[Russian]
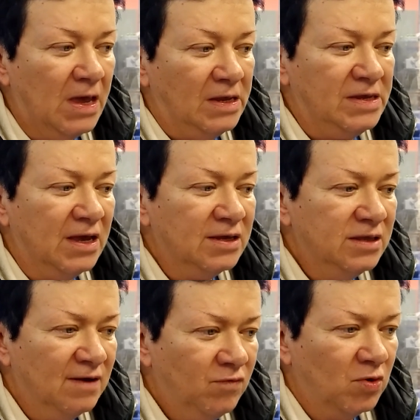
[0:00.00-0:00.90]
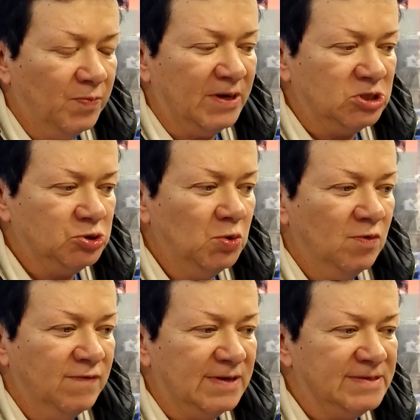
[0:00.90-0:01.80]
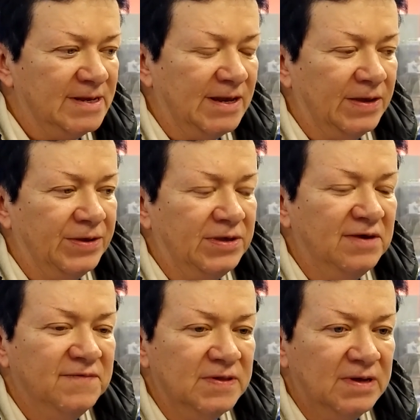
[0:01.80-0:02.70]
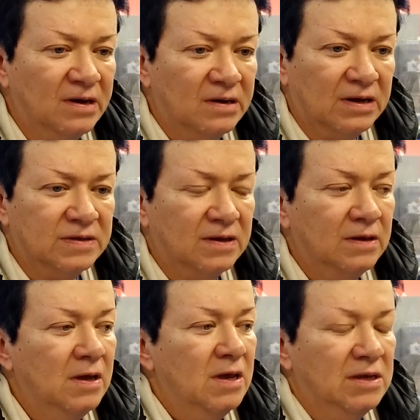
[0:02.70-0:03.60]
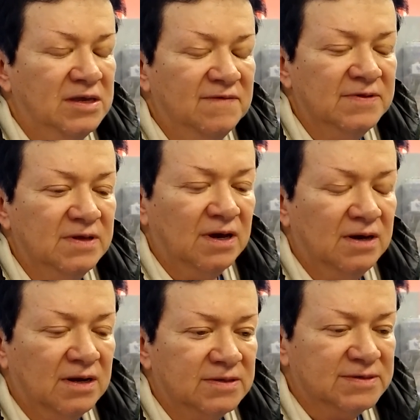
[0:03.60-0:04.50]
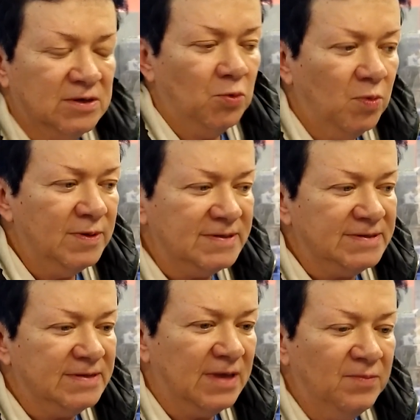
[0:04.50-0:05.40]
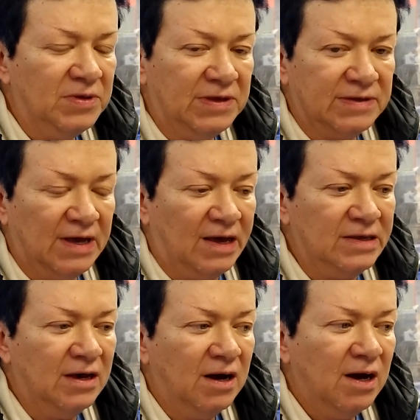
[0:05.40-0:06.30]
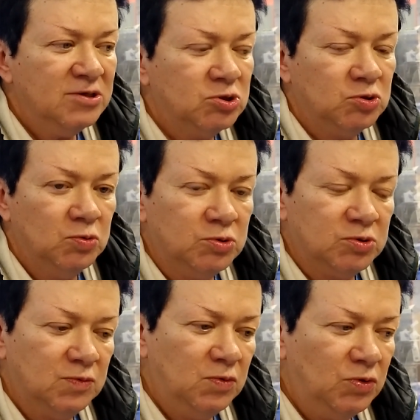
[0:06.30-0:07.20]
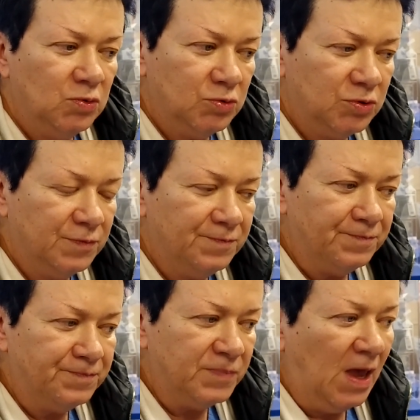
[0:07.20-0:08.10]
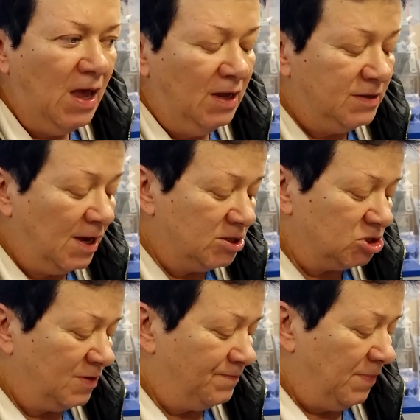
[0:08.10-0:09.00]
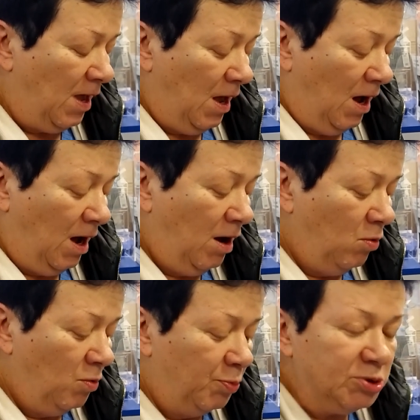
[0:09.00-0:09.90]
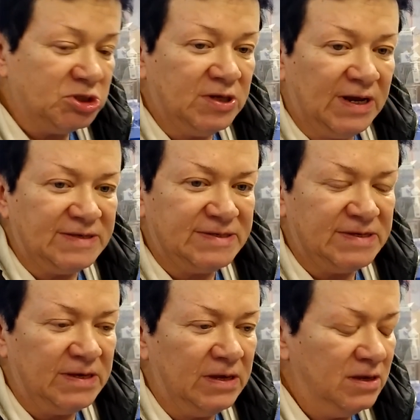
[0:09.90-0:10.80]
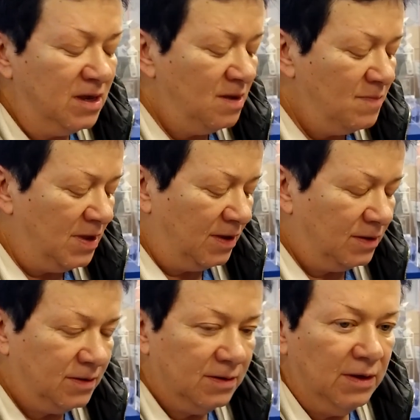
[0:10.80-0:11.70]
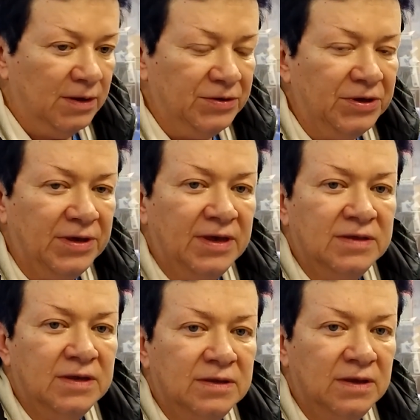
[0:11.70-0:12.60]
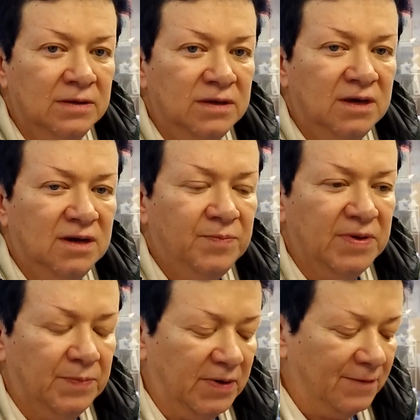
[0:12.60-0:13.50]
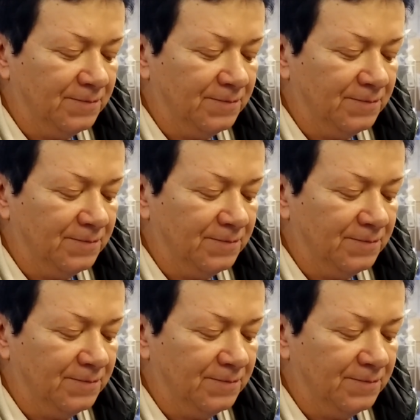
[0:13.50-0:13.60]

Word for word: Ни одного почтового отделения ни Волгограда, ни Волгоградской области там нет. Они отсутствуют. Также АО «Почта России» не имеет ни ННН, ни КПП.